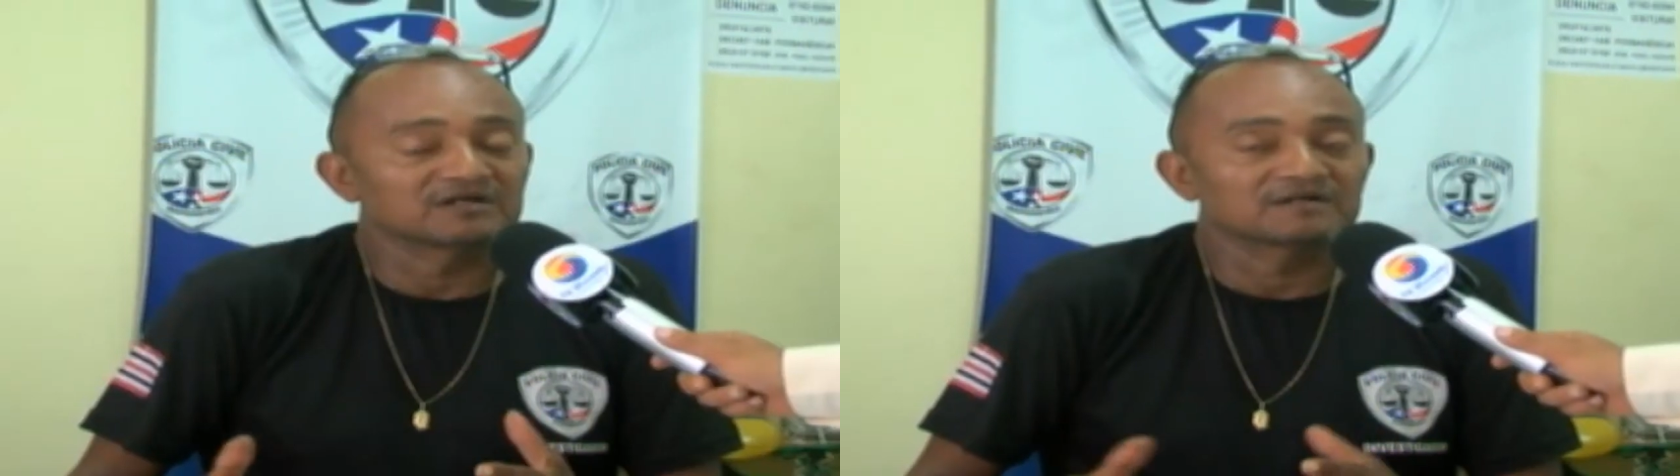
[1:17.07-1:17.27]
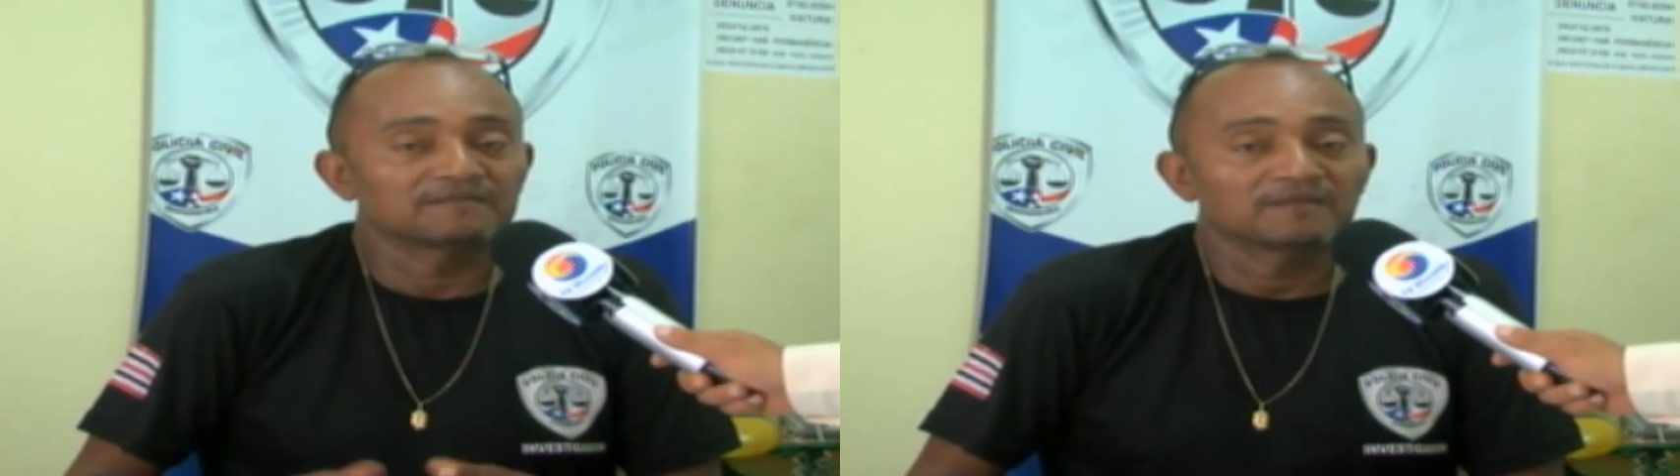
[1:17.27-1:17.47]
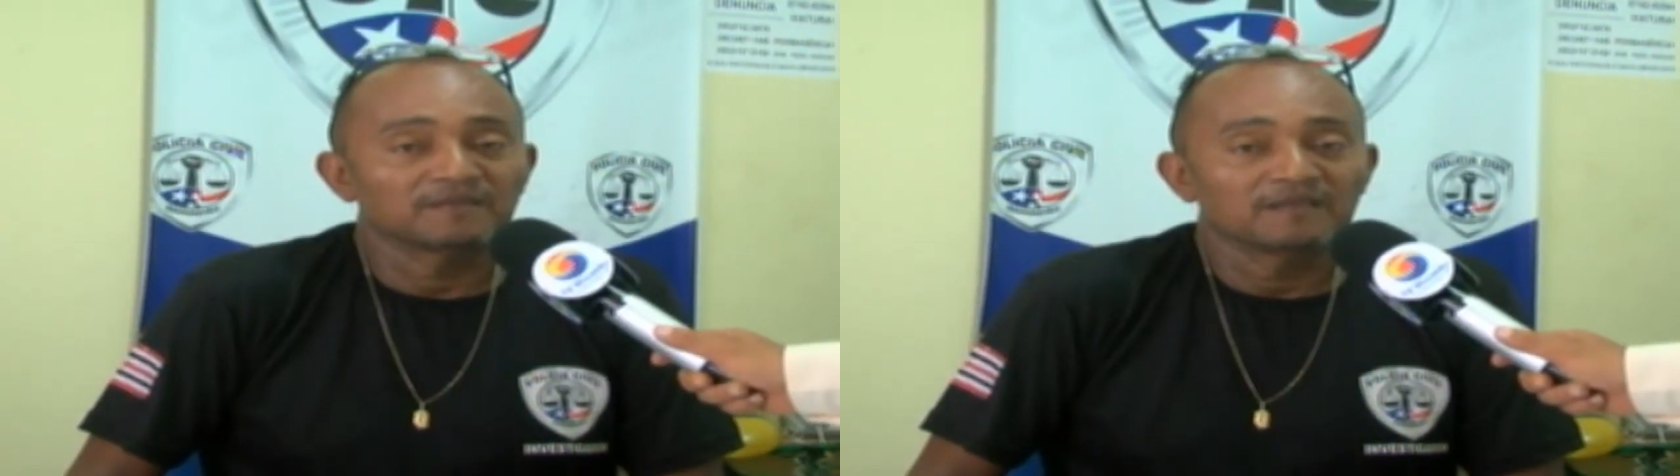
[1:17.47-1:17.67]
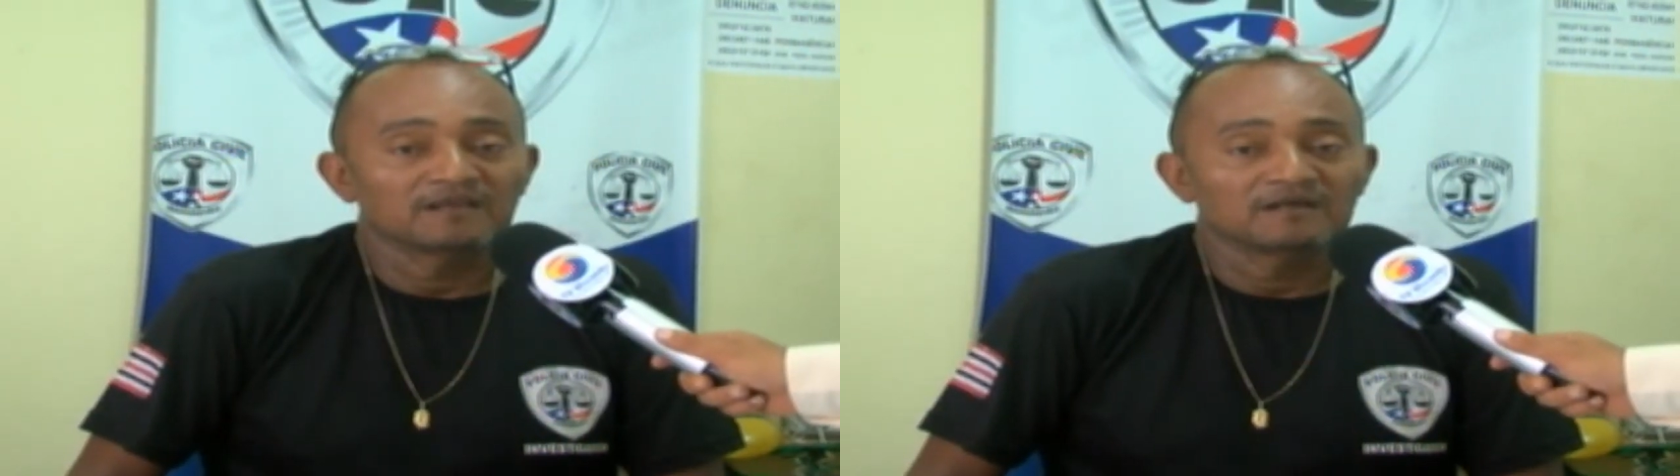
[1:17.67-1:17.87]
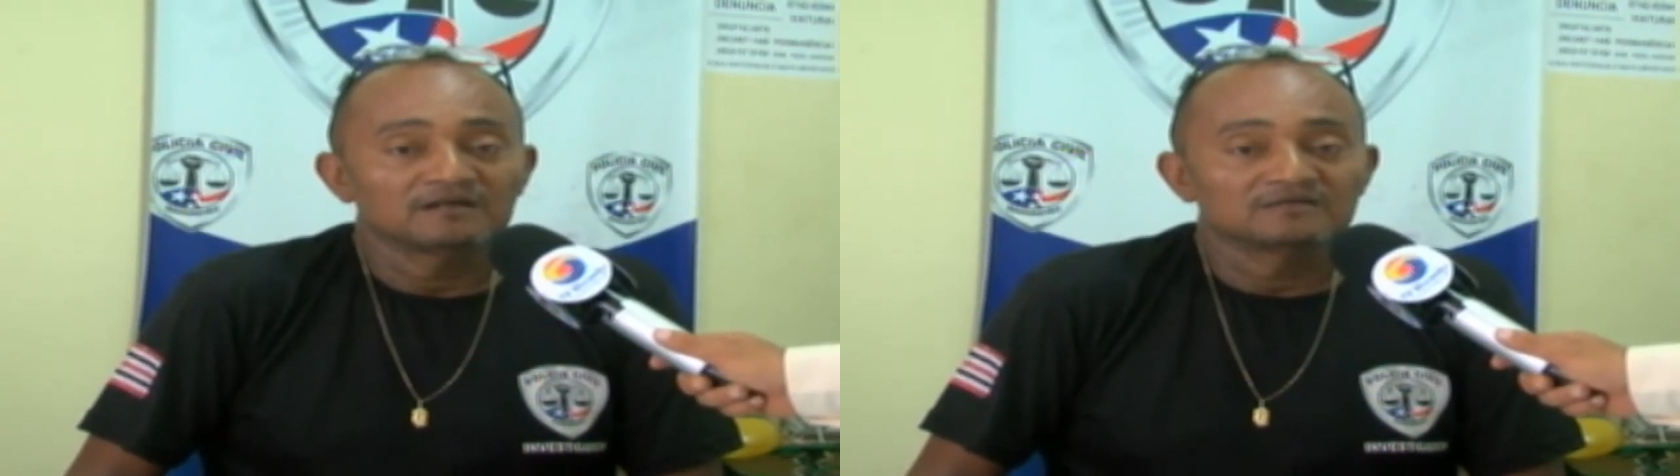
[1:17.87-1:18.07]
pelo
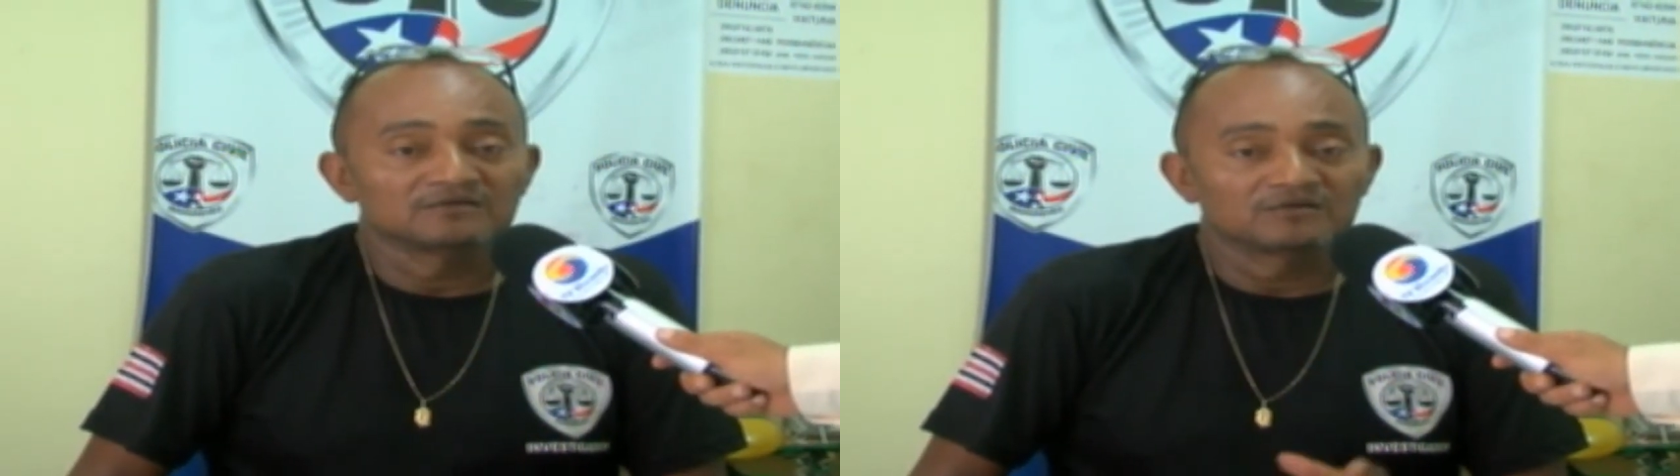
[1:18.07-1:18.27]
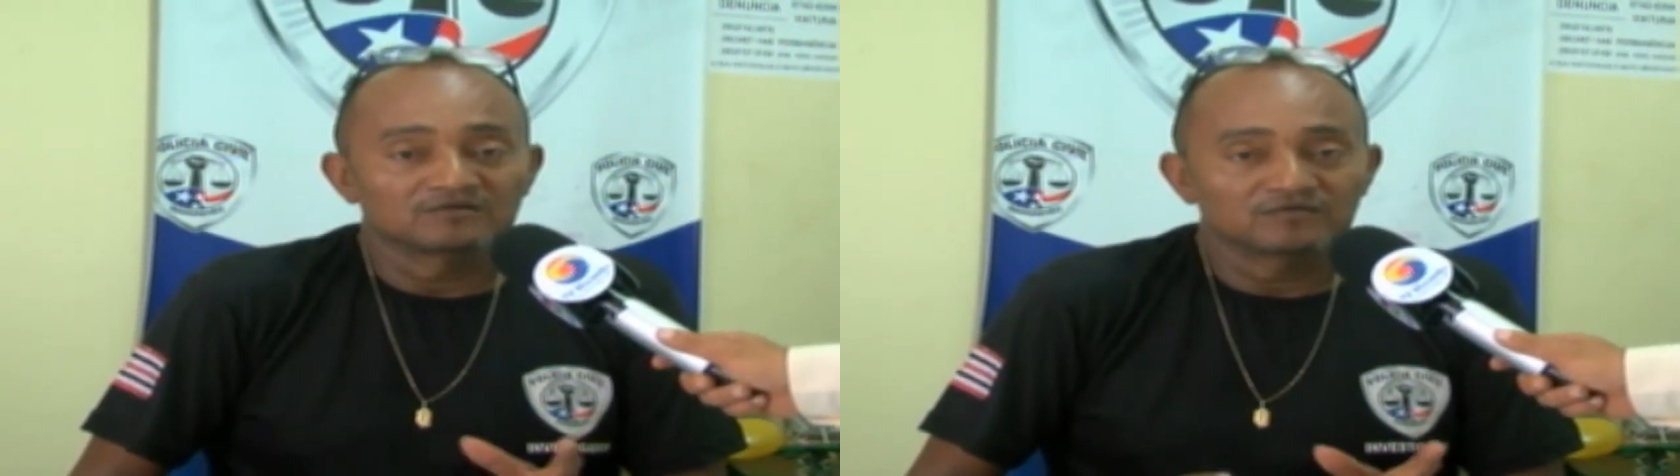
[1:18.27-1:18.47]
delegado que